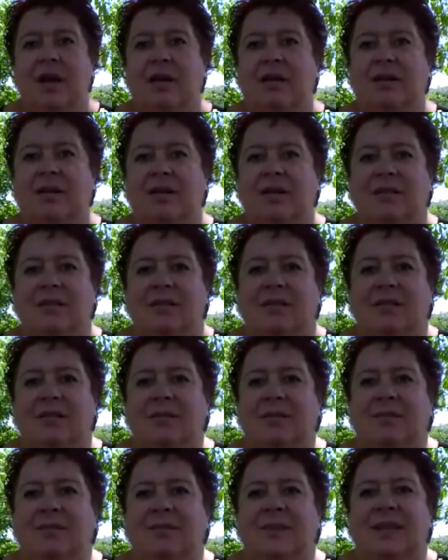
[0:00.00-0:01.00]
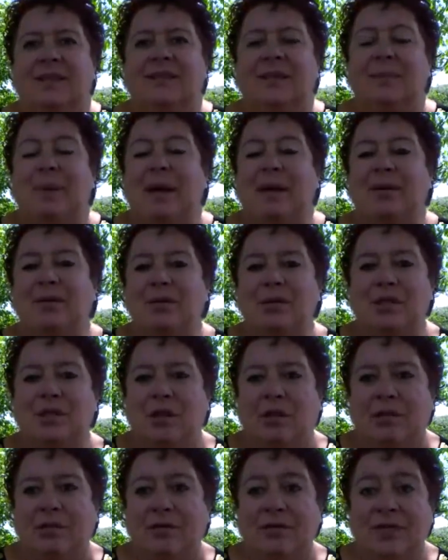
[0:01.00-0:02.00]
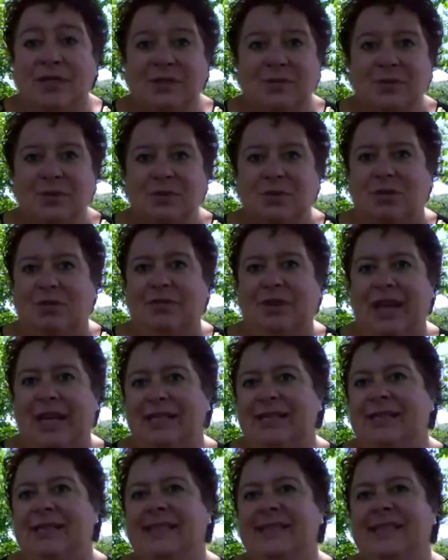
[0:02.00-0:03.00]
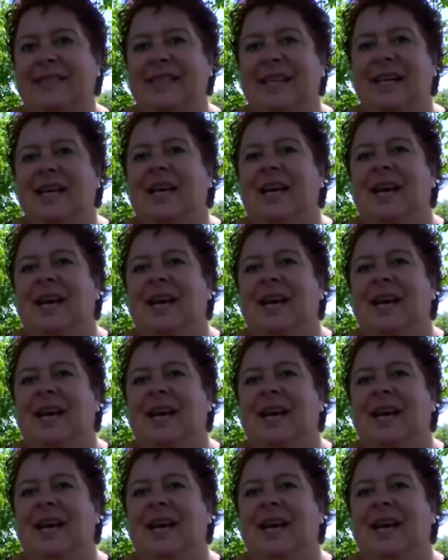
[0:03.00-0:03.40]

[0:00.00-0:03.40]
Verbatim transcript: c'est pas que j'ai envie de vous convertir,